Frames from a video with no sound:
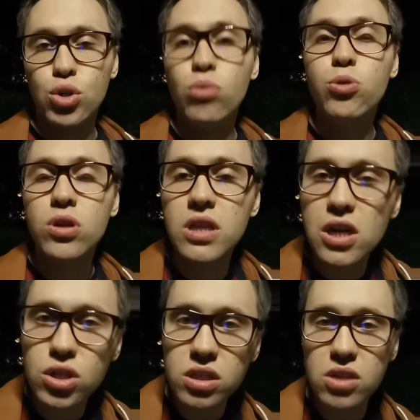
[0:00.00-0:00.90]
что будет
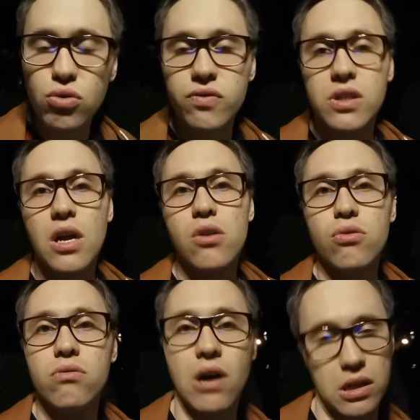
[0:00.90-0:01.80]
дальше с
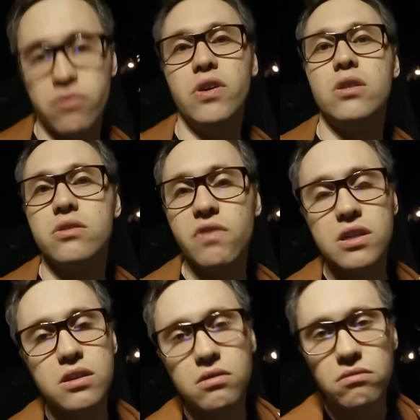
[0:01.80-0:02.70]
Азовсталью? Ответ
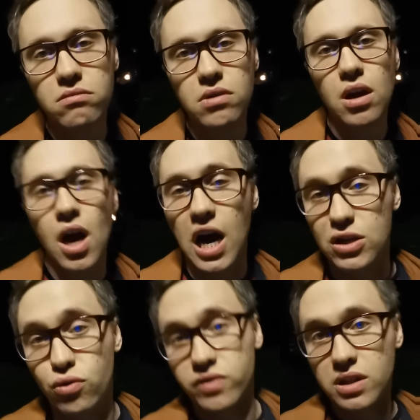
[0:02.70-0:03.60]
известен.
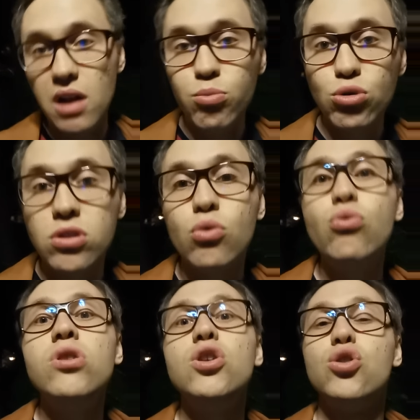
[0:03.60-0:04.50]
Азовсталь будет
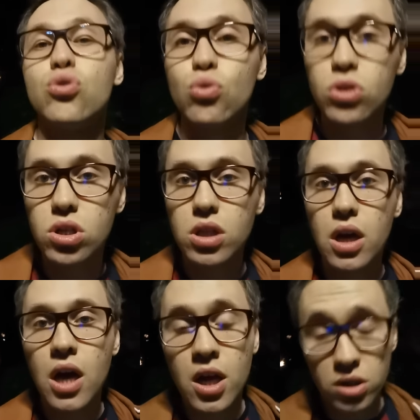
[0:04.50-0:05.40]

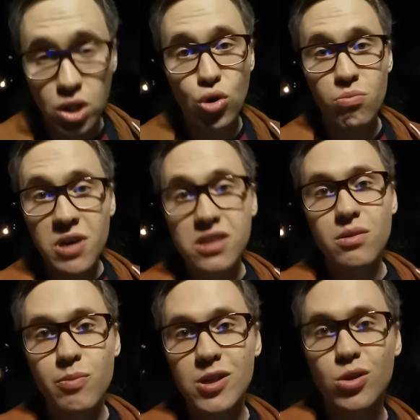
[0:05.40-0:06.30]
уничтожена. На ее
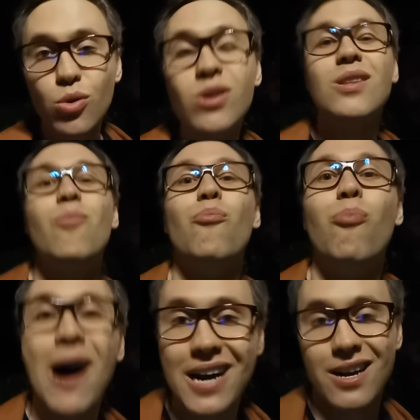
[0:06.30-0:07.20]
месте построят
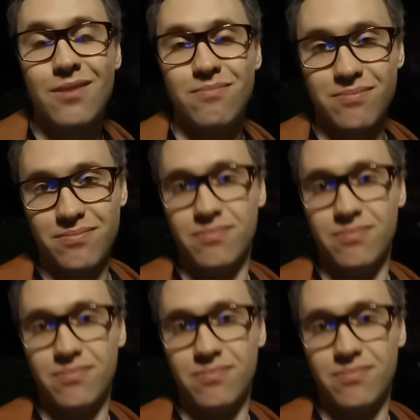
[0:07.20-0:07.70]
парк.